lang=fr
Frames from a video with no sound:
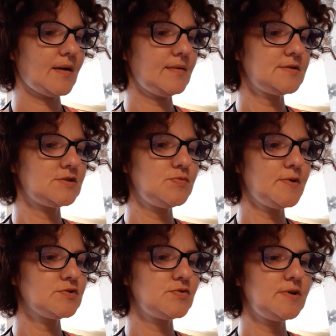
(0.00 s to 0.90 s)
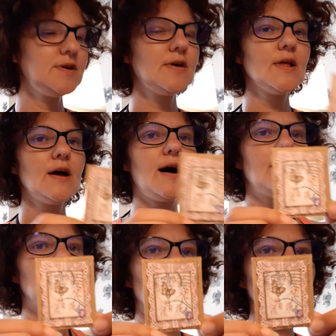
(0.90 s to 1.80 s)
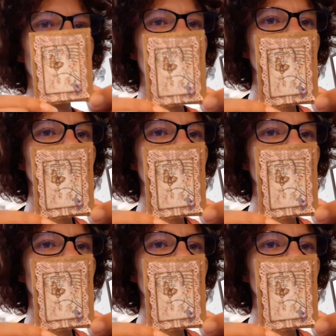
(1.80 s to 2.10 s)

Ah, c'est super joli. Alors, on a